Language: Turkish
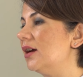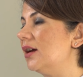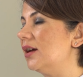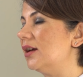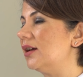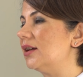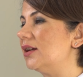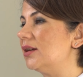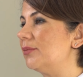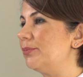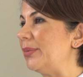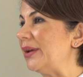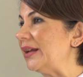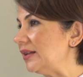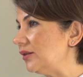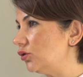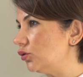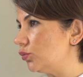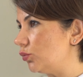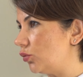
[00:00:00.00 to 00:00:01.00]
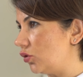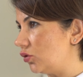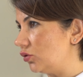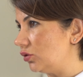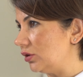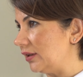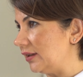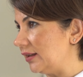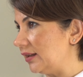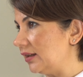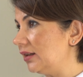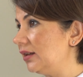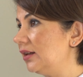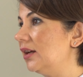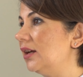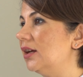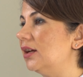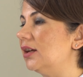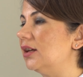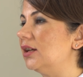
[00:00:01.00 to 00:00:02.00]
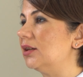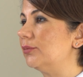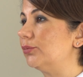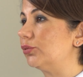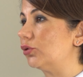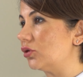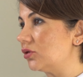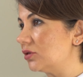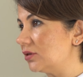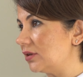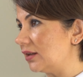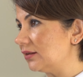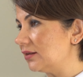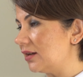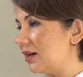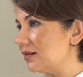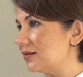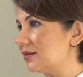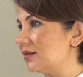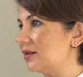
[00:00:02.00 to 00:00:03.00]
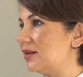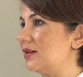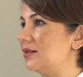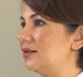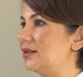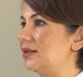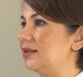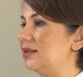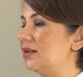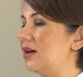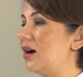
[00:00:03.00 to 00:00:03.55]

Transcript: e, beyin tümörleri, e, prostat kanserleri,